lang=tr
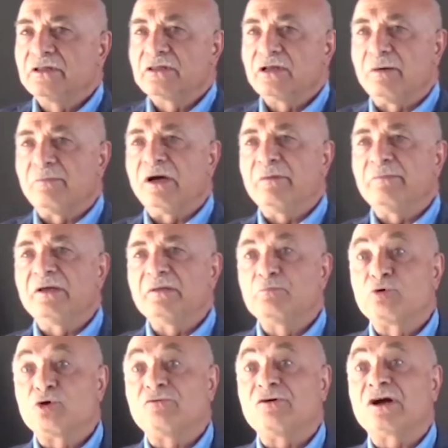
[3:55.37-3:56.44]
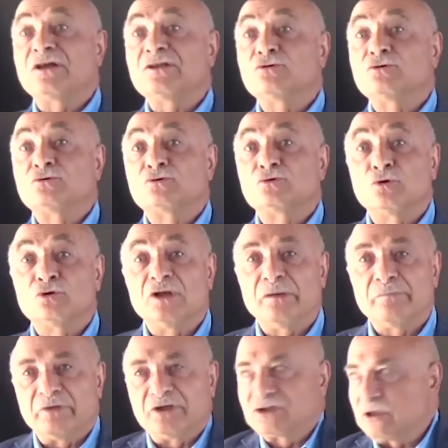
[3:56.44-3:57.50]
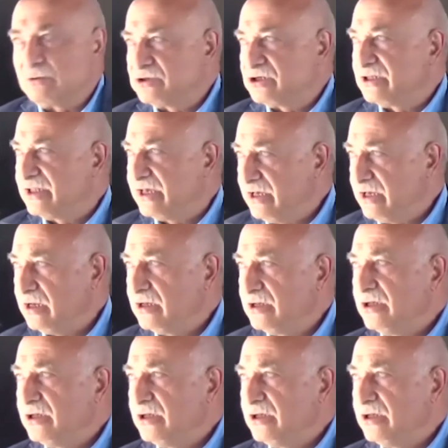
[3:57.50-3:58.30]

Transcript: Tamamen provokasyondan başka bir şey değil.